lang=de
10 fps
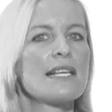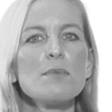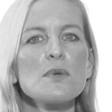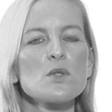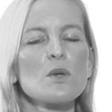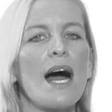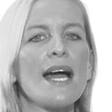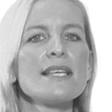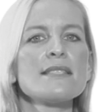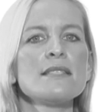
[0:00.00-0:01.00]
Ich liebe es zu
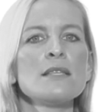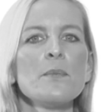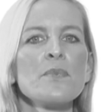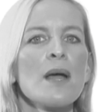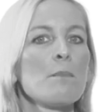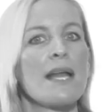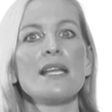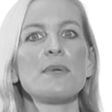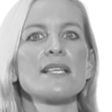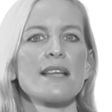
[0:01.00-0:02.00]
reisen. Mein
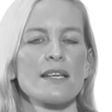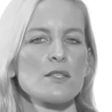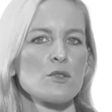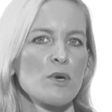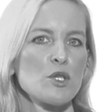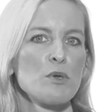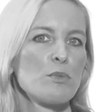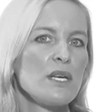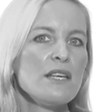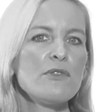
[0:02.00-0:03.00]
Lieblingsland ist zum Beispiel
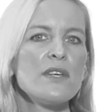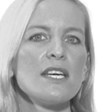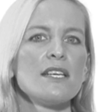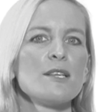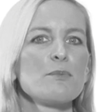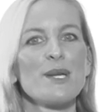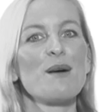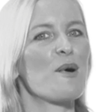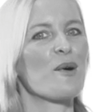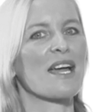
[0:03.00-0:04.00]
Bolivien, bin
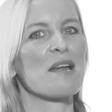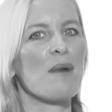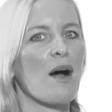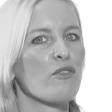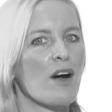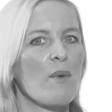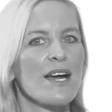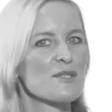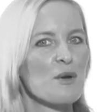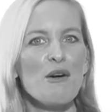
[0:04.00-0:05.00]
aber auch gern mal auf
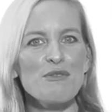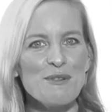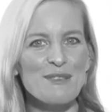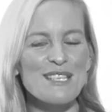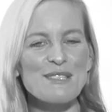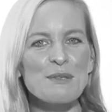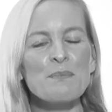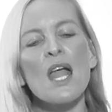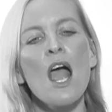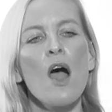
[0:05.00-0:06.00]
Hawaii surfen oder
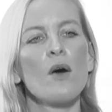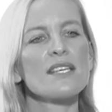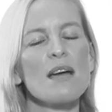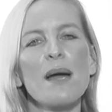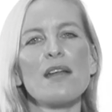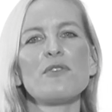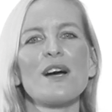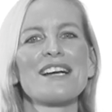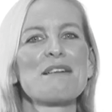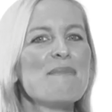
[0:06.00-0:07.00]
so. Und ich habe
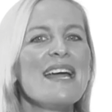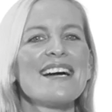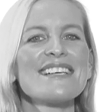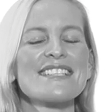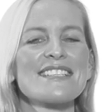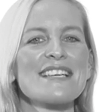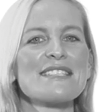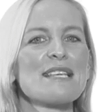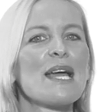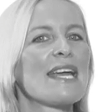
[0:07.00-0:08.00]
einfach gemerkt, dass
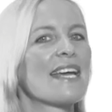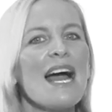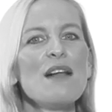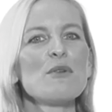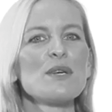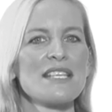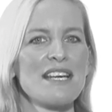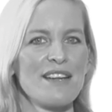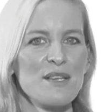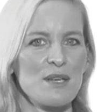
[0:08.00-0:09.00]
Egal wo ich in
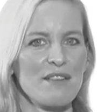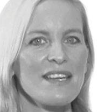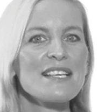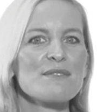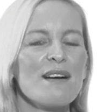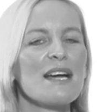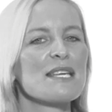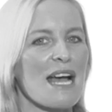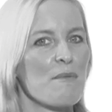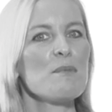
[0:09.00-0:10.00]
der Welt unterwegs war,
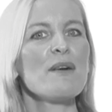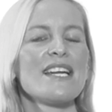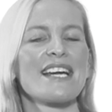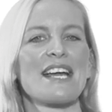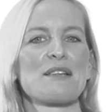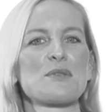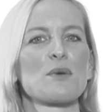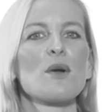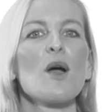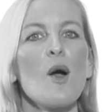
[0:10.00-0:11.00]
ich kam immer wieder gerne
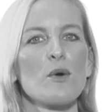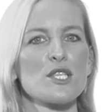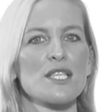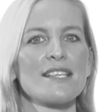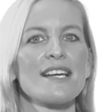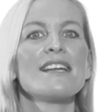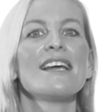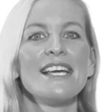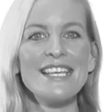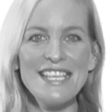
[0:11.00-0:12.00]
zurück und stand dann
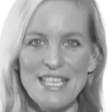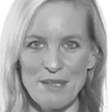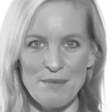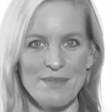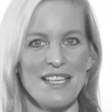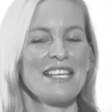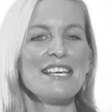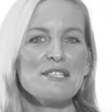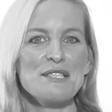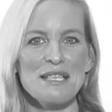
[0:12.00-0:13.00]
hier. Denn
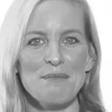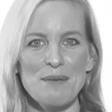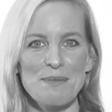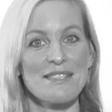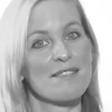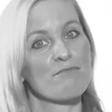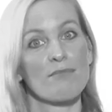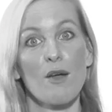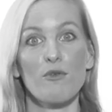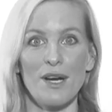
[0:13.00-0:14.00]
hier stehe ich am liebsten
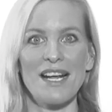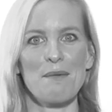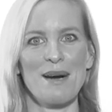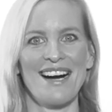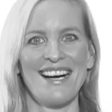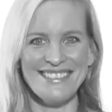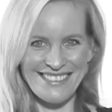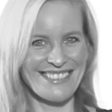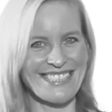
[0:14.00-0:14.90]
vor der Kamera.